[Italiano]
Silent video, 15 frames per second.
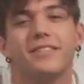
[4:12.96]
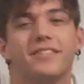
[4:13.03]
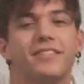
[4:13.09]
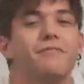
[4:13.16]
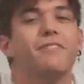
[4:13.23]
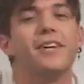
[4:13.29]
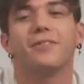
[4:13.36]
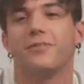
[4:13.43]
se si
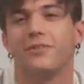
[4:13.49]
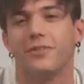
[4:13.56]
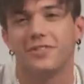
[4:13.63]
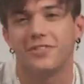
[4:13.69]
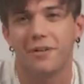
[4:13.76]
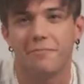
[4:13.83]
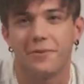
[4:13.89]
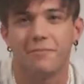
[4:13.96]
invertono non
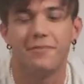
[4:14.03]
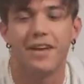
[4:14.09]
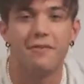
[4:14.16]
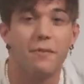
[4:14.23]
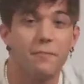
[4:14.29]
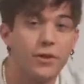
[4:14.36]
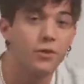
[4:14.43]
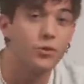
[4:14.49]
c'è
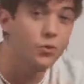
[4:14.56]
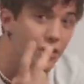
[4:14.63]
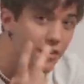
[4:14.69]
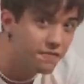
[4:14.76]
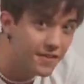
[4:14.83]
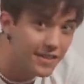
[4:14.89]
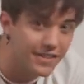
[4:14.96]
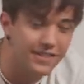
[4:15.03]
problema, però due
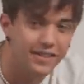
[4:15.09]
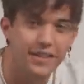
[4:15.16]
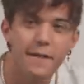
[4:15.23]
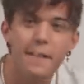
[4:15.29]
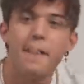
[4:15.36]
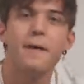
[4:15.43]
figli,